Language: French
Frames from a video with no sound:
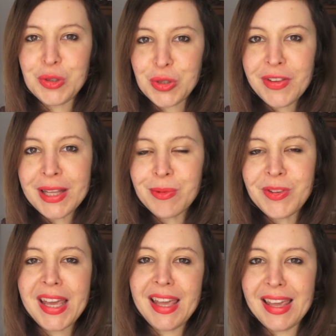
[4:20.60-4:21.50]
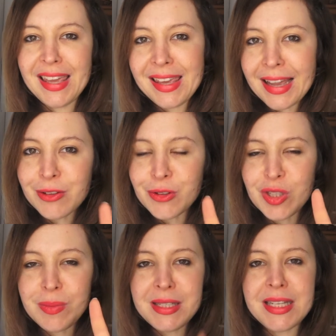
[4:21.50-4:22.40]
Je viens de montrer quatre
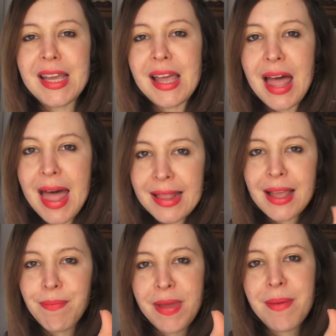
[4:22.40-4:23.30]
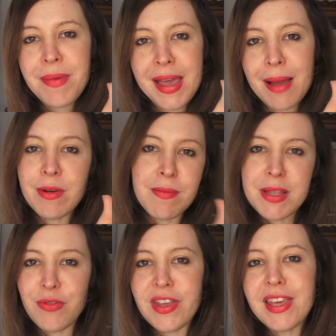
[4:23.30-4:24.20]
chemisiers, un imperméable
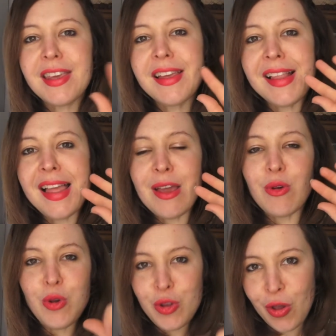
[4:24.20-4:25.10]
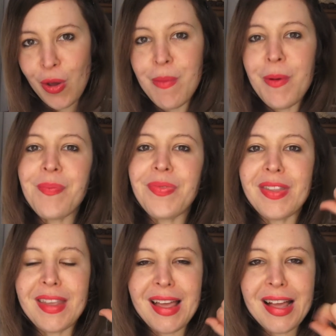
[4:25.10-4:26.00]
magnifique, une robe,
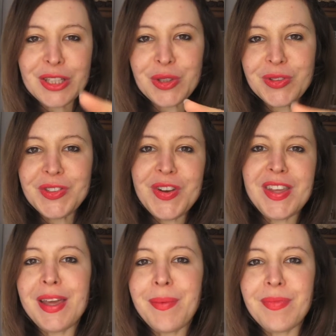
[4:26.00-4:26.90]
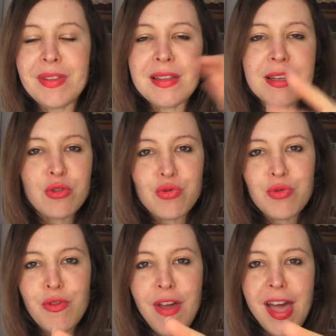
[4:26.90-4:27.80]
un chandelier, des dessous
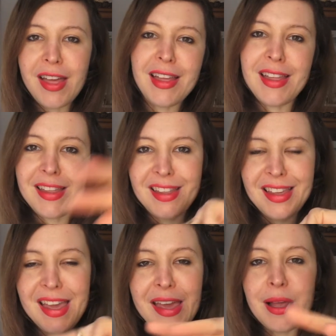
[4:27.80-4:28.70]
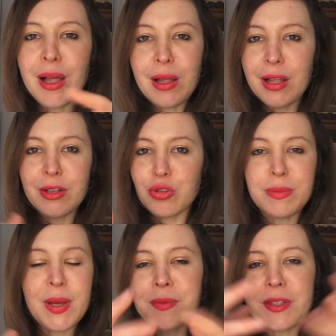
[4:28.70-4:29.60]
de verre et un... je
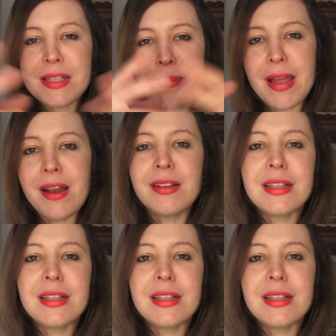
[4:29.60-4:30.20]
sais pas comment ça s'appelle.